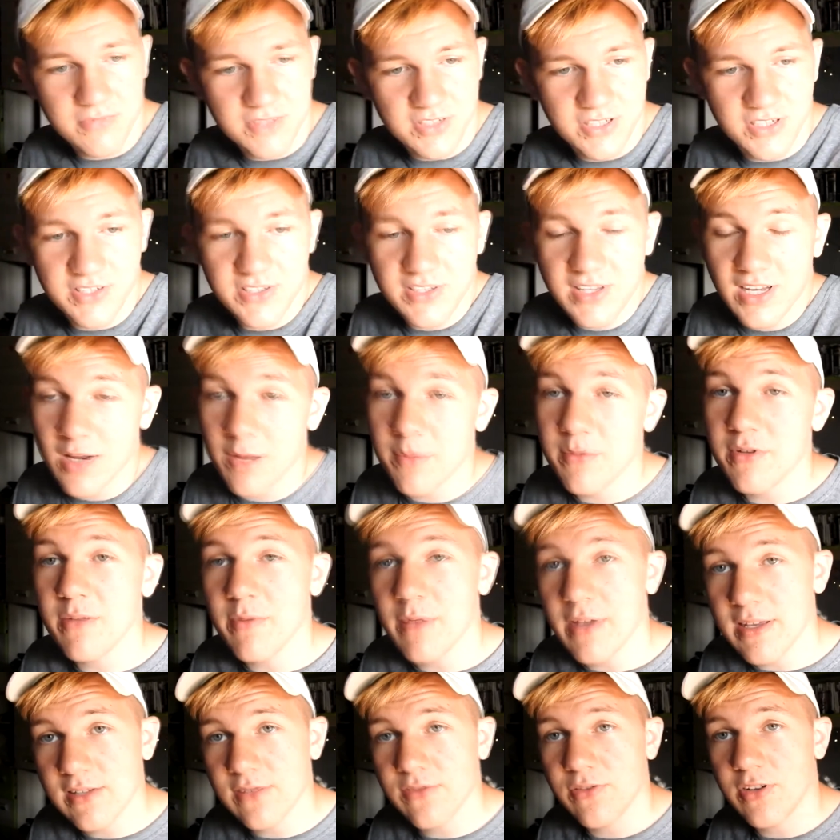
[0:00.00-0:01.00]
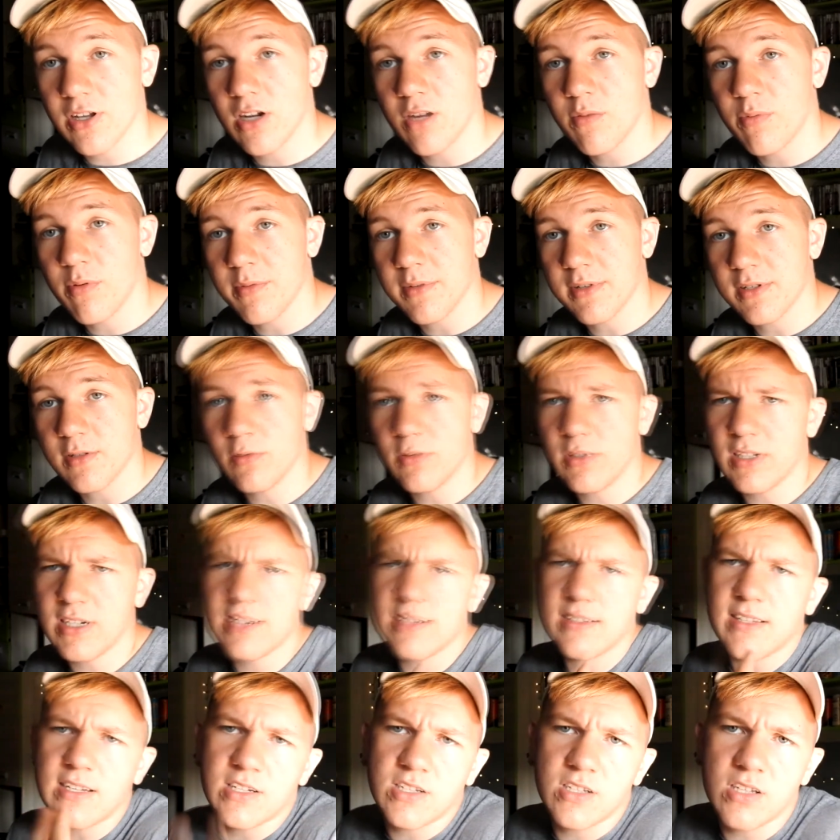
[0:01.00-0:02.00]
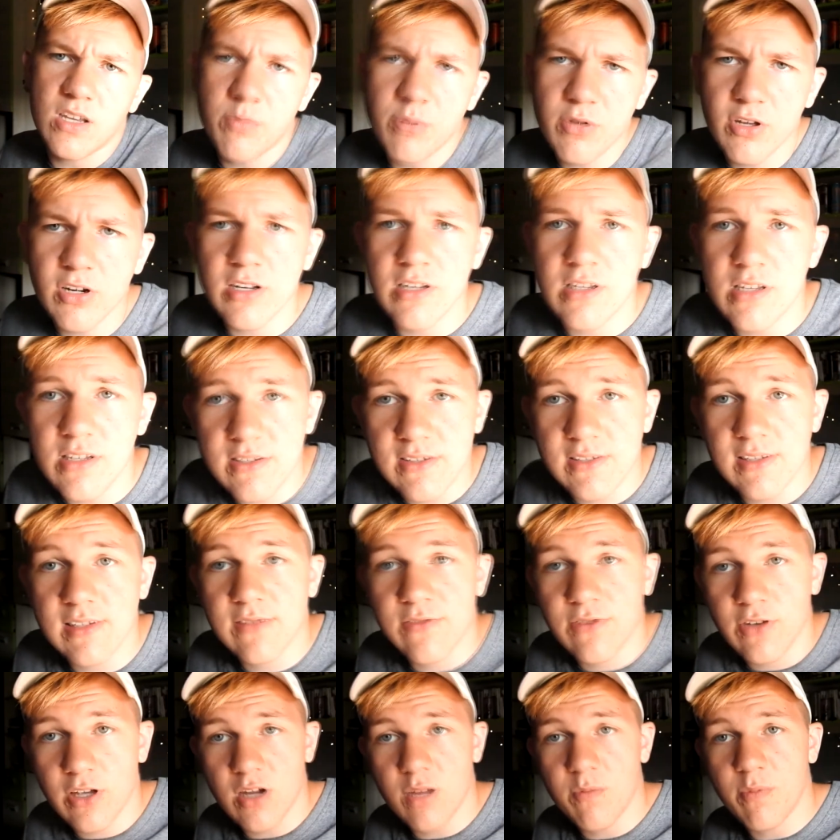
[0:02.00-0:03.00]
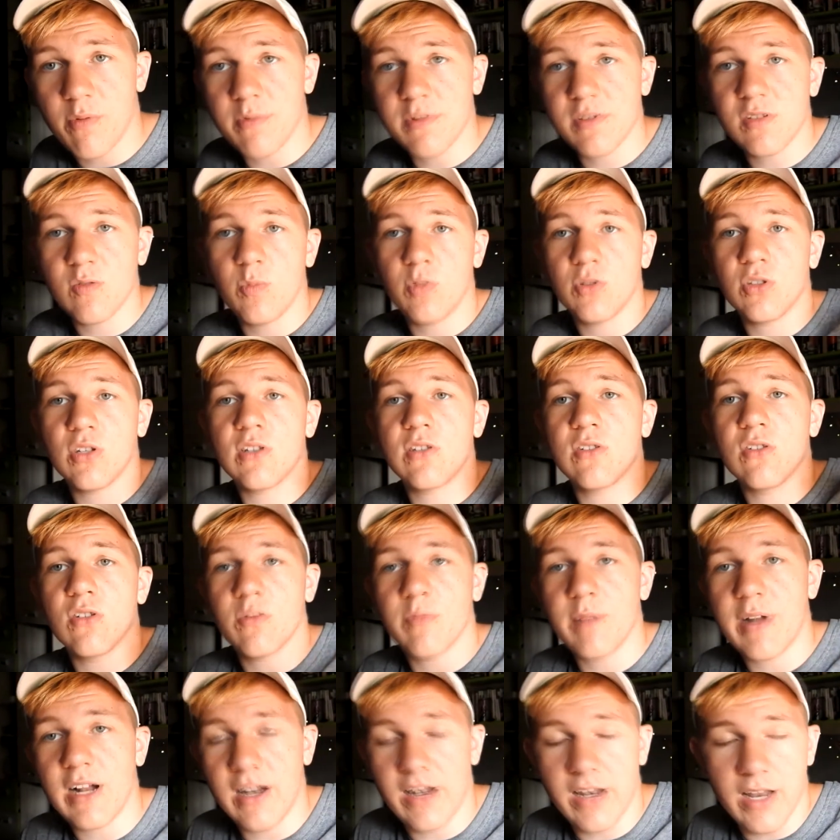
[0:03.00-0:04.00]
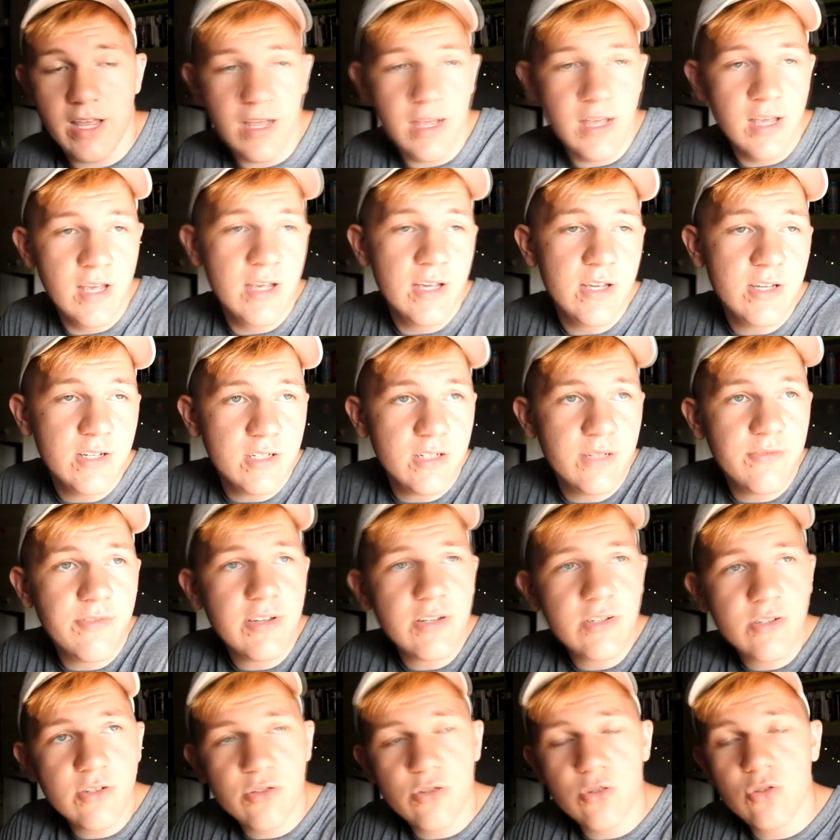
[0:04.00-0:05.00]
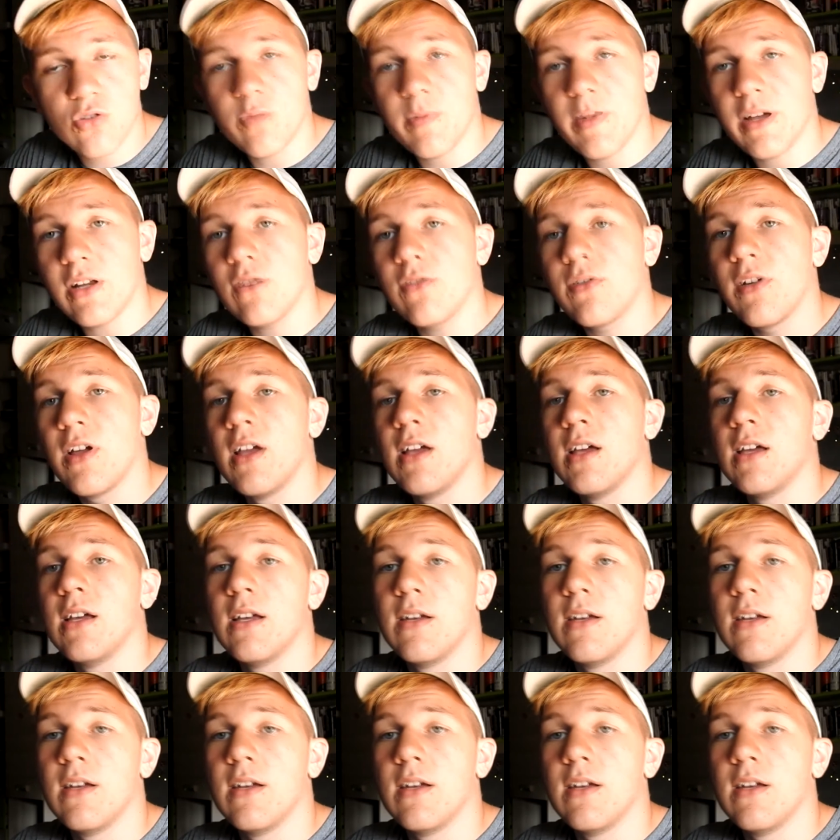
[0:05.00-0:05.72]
Czyli tak jakby nie miałem swojego pomysłu. Teraz też nie biorę nic ze swojego pomysłu, bo to jest normalne, że większość youtuberów